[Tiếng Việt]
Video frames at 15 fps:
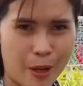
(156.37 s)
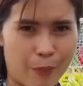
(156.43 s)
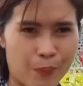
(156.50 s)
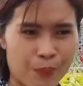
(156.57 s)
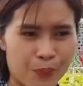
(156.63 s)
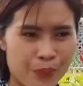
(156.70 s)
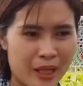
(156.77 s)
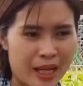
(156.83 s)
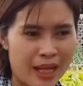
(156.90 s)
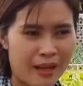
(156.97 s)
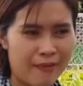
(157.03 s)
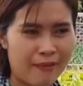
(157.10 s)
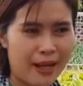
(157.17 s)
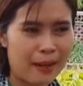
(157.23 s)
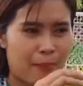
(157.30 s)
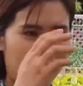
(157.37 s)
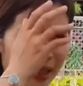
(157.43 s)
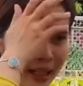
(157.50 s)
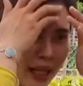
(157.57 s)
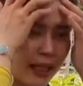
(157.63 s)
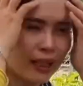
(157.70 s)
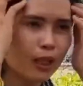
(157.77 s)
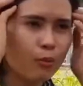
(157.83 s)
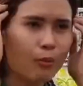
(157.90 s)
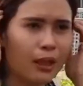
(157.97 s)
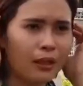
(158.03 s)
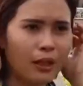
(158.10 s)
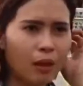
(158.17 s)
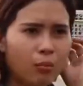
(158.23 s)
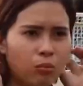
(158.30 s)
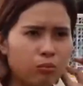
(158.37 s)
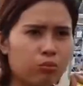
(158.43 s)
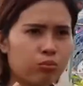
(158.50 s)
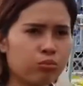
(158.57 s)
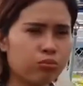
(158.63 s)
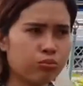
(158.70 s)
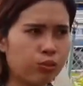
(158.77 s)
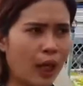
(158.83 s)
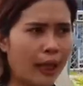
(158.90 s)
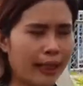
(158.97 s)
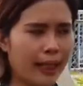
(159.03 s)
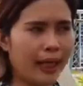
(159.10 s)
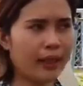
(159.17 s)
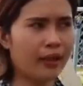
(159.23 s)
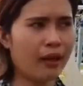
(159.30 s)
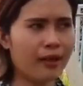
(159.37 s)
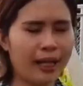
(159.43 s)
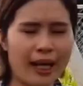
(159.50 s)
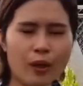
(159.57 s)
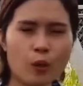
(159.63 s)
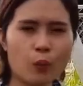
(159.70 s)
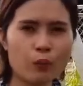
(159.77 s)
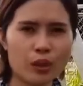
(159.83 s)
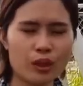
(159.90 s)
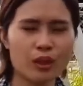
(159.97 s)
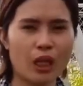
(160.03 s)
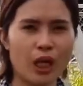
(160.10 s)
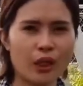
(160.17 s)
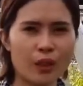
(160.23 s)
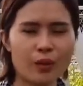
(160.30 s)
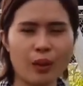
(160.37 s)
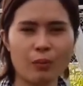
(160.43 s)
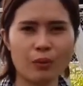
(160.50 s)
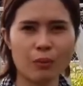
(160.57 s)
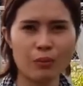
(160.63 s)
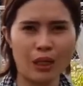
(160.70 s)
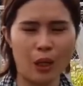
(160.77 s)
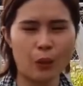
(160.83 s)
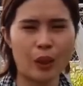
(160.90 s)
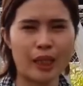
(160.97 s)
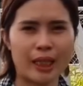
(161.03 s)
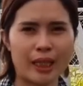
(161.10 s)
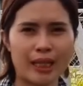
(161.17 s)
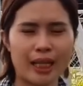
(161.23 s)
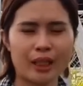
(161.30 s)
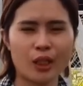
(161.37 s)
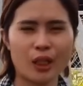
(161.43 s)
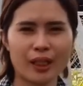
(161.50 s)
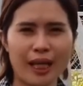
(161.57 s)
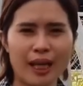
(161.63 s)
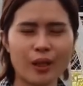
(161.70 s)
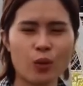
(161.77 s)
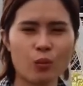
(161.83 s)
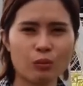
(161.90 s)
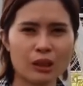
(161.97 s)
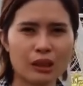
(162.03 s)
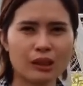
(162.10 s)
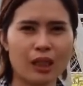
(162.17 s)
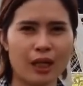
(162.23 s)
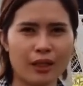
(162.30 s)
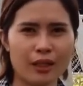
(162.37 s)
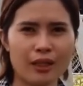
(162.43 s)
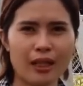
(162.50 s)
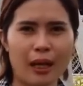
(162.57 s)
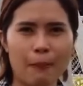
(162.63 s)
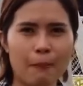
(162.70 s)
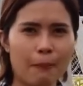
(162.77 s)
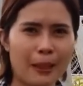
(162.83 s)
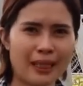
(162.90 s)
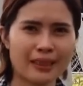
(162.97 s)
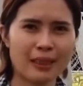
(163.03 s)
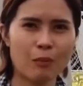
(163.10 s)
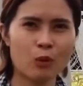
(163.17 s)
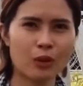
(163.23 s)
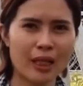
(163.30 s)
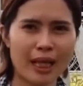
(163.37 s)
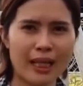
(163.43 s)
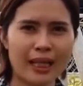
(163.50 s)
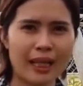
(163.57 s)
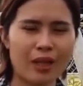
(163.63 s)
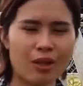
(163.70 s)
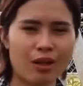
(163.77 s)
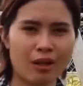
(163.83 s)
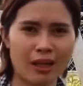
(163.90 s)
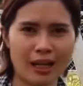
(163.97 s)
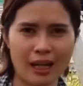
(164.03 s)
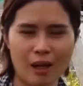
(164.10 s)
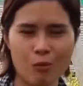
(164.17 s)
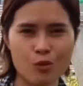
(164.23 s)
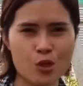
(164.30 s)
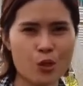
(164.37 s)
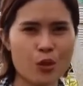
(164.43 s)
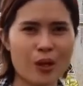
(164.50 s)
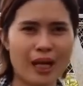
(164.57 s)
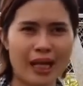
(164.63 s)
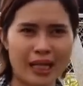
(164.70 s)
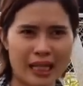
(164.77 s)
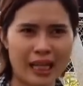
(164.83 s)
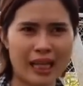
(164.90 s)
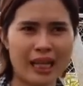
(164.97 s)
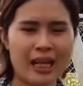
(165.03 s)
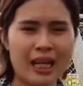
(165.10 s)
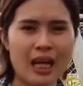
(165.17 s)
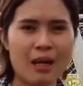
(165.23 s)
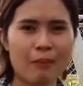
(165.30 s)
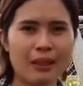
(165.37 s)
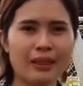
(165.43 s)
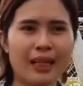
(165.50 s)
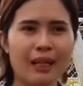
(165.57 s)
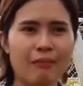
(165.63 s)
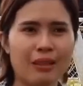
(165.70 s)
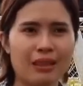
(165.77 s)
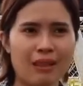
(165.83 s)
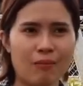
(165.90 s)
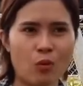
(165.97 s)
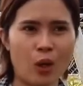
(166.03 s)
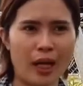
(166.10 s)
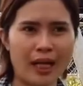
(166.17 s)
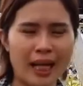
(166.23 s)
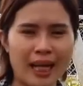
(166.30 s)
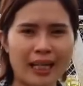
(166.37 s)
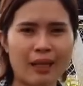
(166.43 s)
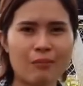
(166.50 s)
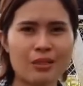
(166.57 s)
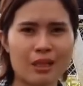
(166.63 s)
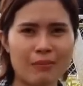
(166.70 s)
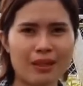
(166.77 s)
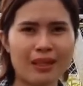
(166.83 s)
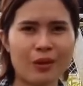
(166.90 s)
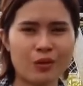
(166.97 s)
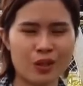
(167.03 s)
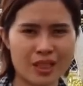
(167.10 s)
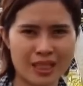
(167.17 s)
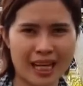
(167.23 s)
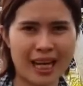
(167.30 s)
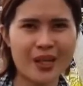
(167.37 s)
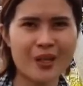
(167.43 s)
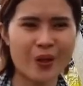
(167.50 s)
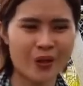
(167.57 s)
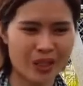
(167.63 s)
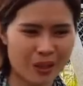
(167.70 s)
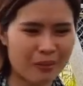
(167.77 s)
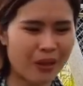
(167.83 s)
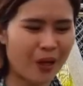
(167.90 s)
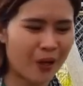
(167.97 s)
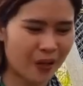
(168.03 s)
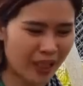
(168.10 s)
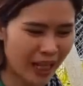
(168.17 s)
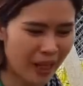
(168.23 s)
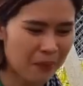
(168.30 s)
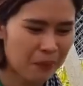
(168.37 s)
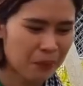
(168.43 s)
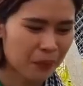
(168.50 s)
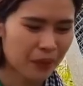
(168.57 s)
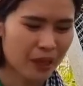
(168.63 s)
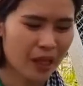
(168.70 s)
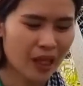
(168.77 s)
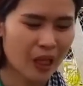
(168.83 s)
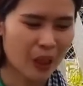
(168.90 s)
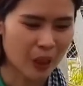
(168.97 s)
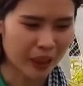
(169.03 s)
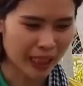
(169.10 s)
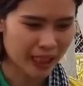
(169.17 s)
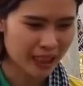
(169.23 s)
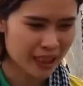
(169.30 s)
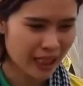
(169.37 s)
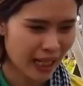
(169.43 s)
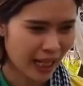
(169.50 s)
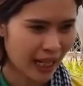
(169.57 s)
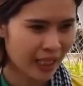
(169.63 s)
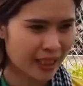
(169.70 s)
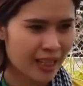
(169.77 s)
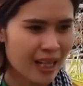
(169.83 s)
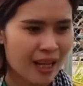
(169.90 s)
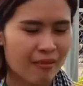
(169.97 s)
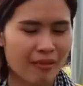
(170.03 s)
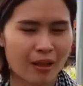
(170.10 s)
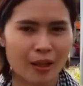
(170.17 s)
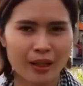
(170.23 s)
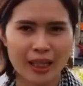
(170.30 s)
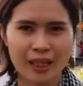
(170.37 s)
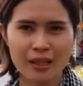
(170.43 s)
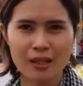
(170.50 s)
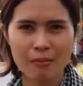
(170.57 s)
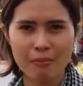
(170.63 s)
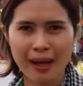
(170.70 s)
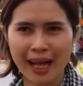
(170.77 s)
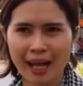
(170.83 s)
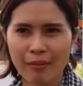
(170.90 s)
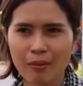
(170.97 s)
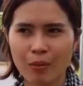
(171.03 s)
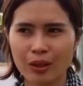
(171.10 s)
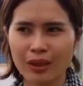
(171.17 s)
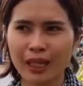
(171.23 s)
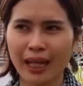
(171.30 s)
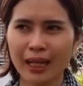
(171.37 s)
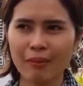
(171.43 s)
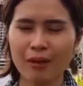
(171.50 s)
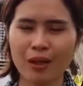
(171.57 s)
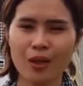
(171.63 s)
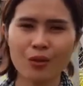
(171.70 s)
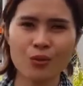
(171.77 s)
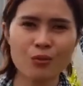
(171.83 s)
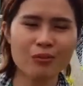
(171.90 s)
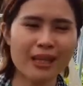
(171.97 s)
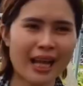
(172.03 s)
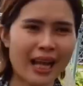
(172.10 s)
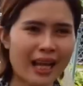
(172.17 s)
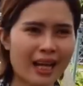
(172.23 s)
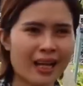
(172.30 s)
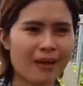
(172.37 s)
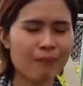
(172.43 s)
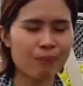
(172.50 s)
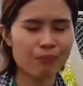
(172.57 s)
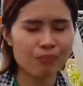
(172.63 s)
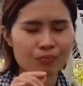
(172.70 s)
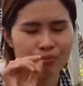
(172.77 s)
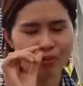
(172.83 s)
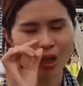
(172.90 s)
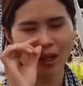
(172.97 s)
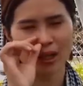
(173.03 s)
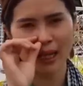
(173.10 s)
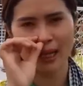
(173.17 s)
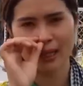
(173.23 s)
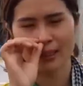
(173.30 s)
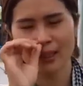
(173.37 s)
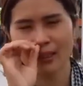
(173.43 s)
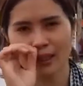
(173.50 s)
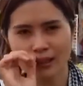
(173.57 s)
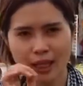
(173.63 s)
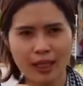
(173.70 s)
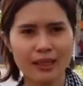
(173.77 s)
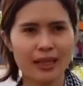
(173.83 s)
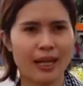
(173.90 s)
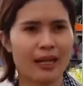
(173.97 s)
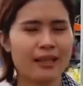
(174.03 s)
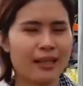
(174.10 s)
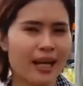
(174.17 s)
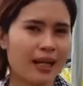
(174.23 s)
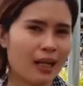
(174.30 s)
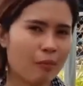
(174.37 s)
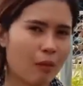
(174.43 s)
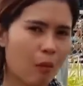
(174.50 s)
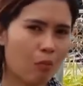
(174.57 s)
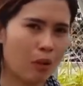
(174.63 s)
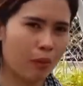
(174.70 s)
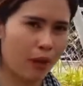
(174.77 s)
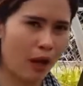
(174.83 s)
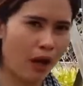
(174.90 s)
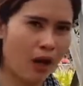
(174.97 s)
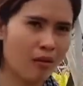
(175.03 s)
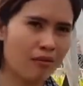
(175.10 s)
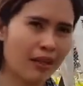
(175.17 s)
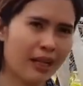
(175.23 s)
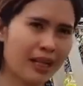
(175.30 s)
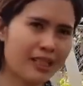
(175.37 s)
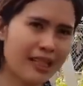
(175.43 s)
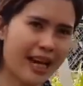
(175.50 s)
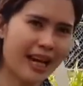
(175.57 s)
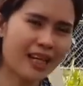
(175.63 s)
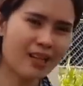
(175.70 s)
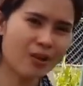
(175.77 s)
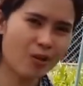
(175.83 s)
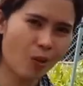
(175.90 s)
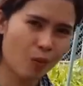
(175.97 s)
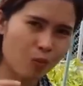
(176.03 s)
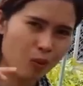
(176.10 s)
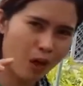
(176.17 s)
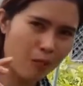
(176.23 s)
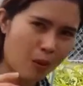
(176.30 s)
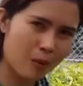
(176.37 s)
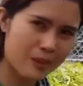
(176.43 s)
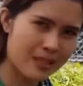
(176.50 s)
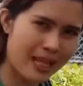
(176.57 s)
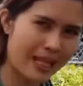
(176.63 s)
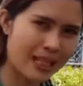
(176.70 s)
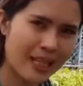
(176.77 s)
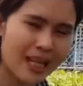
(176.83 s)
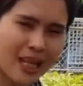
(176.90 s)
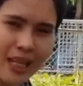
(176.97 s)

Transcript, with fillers: trồng À, và bằng này nếu mà trồng thời gian cho trái cũng tương tự nếu trồng trong chậu thì thời gian cho trái cũng tương tự như thằng Black Sabote hay còn gọi là hồng sô cô la kia bánh kem thì tầm khoảng 2 năm sẽ bắt đầu cho trái rồi nhé bà con nhé đó là loại cây thứ hai và loại cây thứ ba mà quanh thấy bà con chúng ta gọi là rất là thích nè ra cái bông màu đỏ và cái trái nó cũng có màu xanh